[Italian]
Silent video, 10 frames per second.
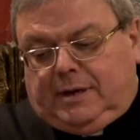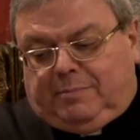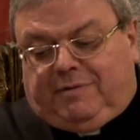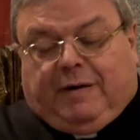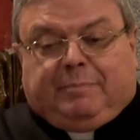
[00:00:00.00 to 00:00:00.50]

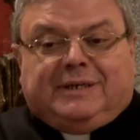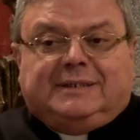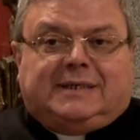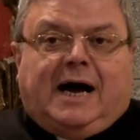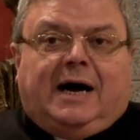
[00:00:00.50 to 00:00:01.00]
mi fa
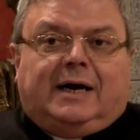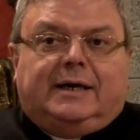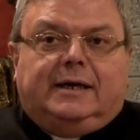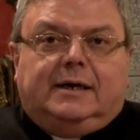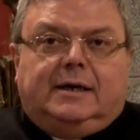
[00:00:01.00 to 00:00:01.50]

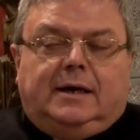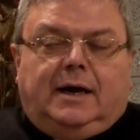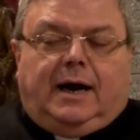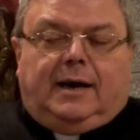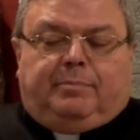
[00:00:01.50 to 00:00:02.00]
pensare
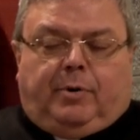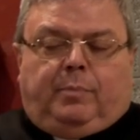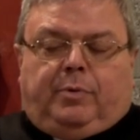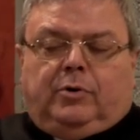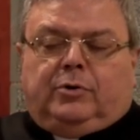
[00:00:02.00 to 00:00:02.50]
al
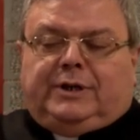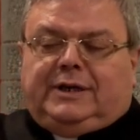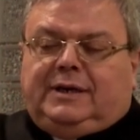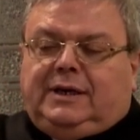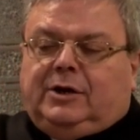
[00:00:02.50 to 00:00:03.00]
popolo
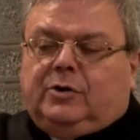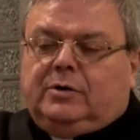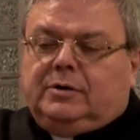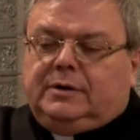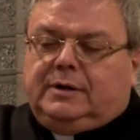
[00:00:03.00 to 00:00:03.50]
di
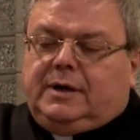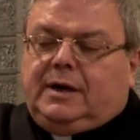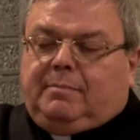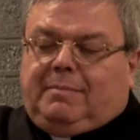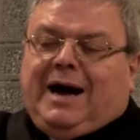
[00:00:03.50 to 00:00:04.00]
Dio,
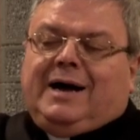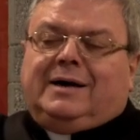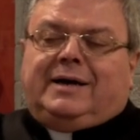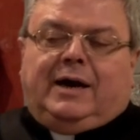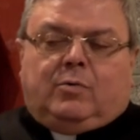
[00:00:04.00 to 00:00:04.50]
ma
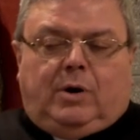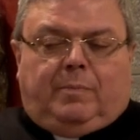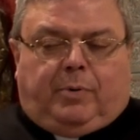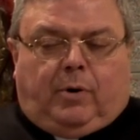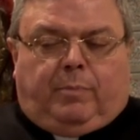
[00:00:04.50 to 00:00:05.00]
anche a
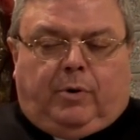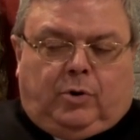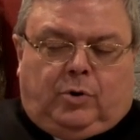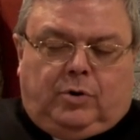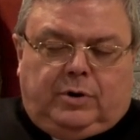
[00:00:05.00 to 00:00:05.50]
quel
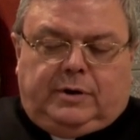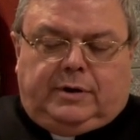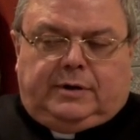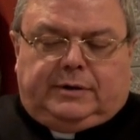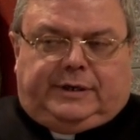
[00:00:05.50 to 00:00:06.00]
popolo
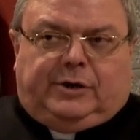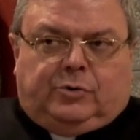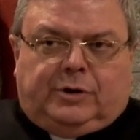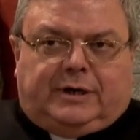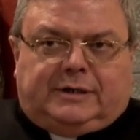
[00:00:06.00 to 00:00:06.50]
di
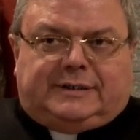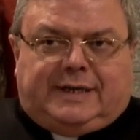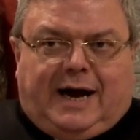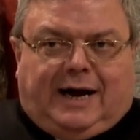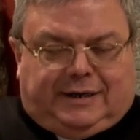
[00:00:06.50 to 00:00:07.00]
non
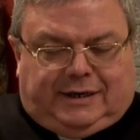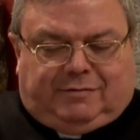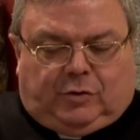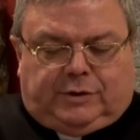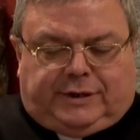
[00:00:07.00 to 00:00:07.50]
cristiani, a
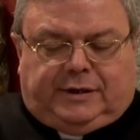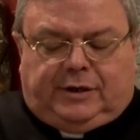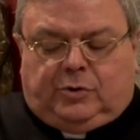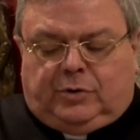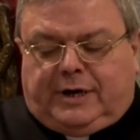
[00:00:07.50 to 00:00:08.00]
volte
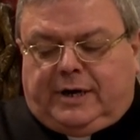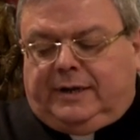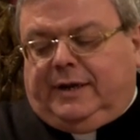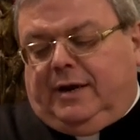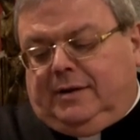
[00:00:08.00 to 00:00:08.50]
di non
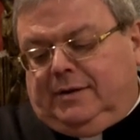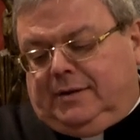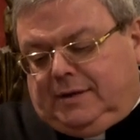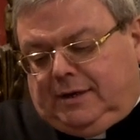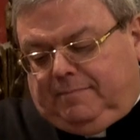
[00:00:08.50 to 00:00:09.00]

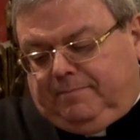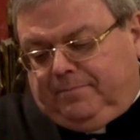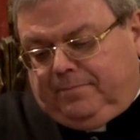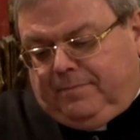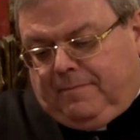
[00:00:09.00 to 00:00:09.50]
credenti,
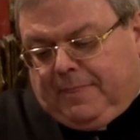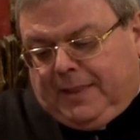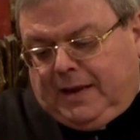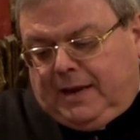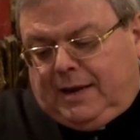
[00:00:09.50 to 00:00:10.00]

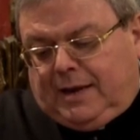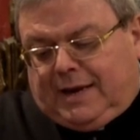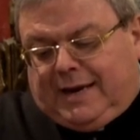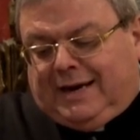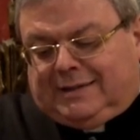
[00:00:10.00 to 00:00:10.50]

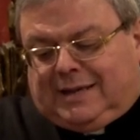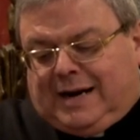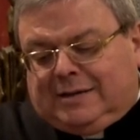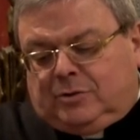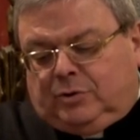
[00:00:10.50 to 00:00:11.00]
che è
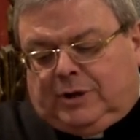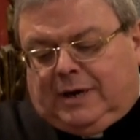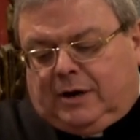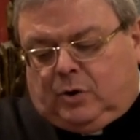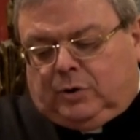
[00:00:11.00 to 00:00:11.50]
attratto
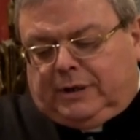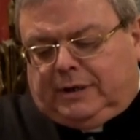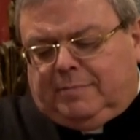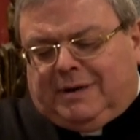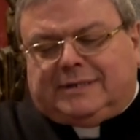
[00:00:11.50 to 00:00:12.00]
dalla grotta
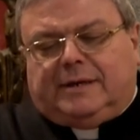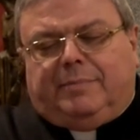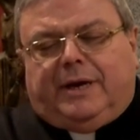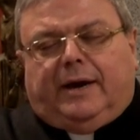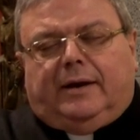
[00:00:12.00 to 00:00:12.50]
di
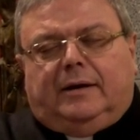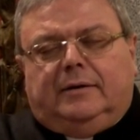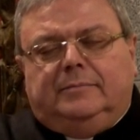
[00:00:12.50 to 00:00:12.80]
Massabiel,